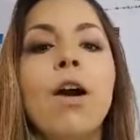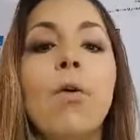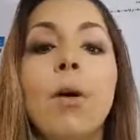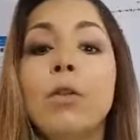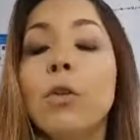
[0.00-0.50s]

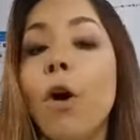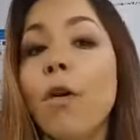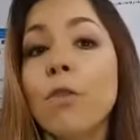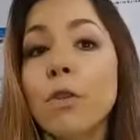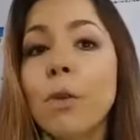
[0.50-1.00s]
quando
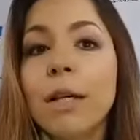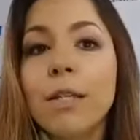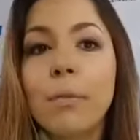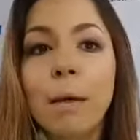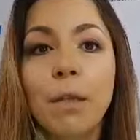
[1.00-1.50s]
novos
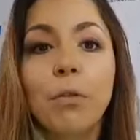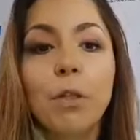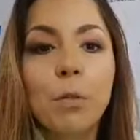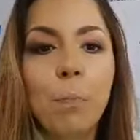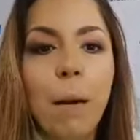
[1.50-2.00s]

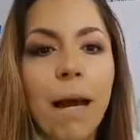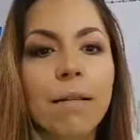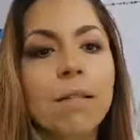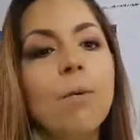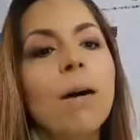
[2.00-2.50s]
conhecimentos
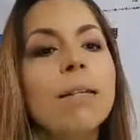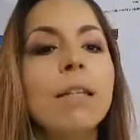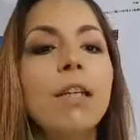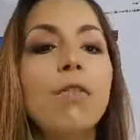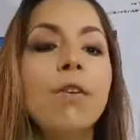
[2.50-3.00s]
passam a
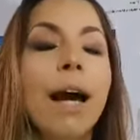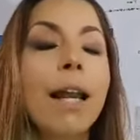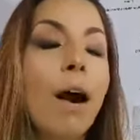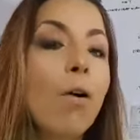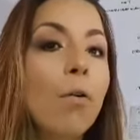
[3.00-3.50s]
significar
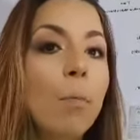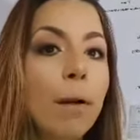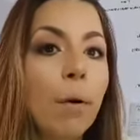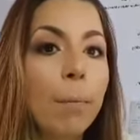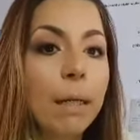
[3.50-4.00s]
algo
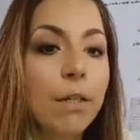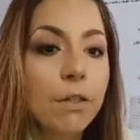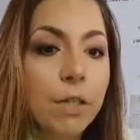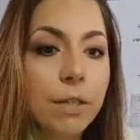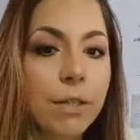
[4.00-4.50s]
para o
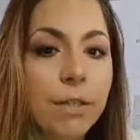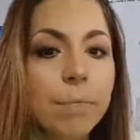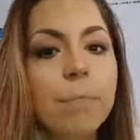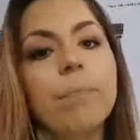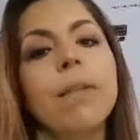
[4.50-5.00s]
aprendiz,
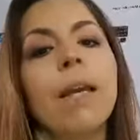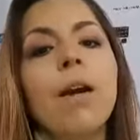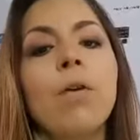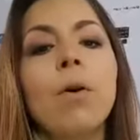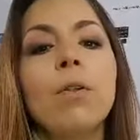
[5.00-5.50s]

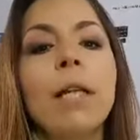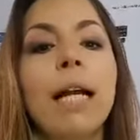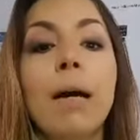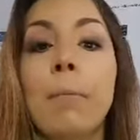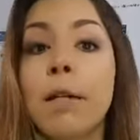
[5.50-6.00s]
quando ele é
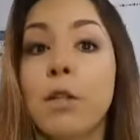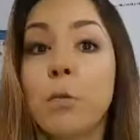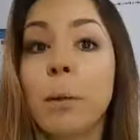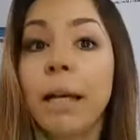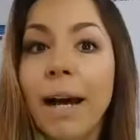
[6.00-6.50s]
capaz de
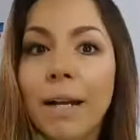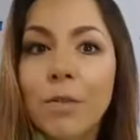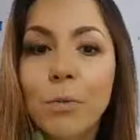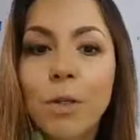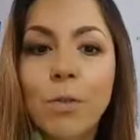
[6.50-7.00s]
explicar
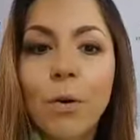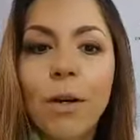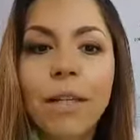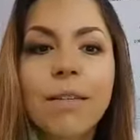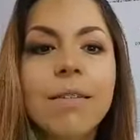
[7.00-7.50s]

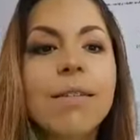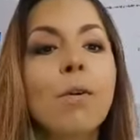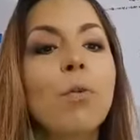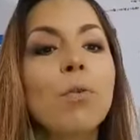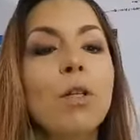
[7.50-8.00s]
situações
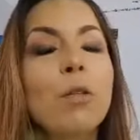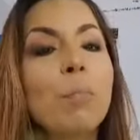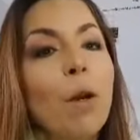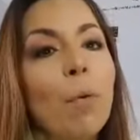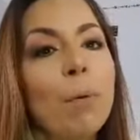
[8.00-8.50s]
com suas
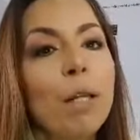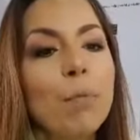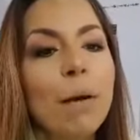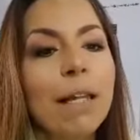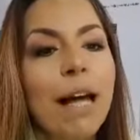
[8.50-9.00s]
próprias
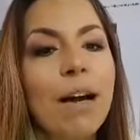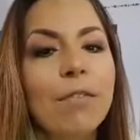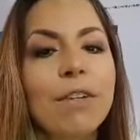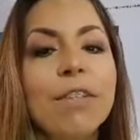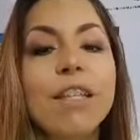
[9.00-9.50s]

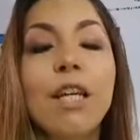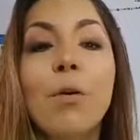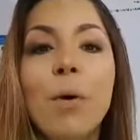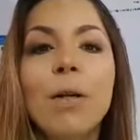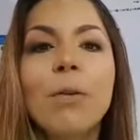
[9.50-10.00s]
palavras e
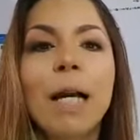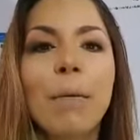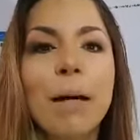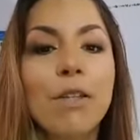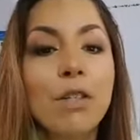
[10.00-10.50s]
quando é
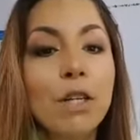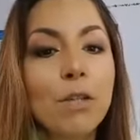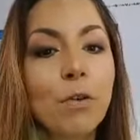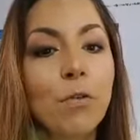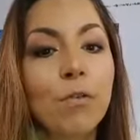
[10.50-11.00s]
capaz de
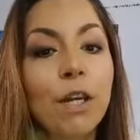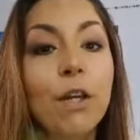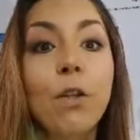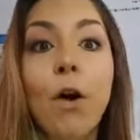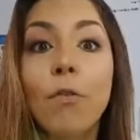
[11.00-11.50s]

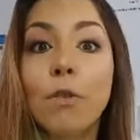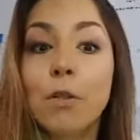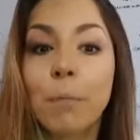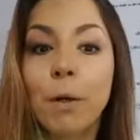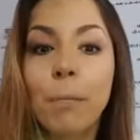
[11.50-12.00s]
resolver
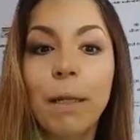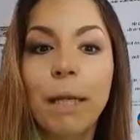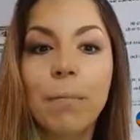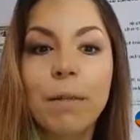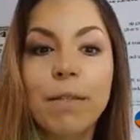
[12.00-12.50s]
novos
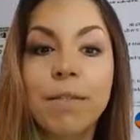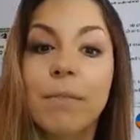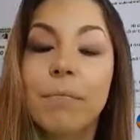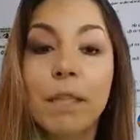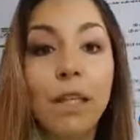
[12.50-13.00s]
problemas,
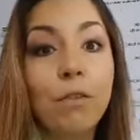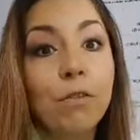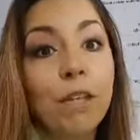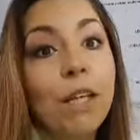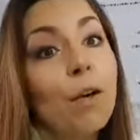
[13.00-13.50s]

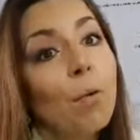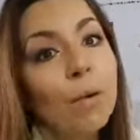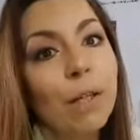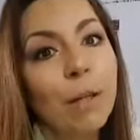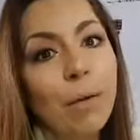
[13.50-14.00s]
enfim,
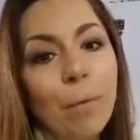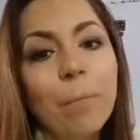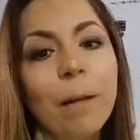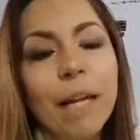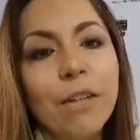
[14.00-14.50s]
quando ele
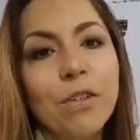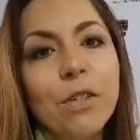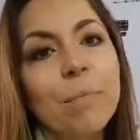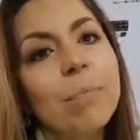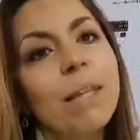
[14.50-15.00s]
compreende.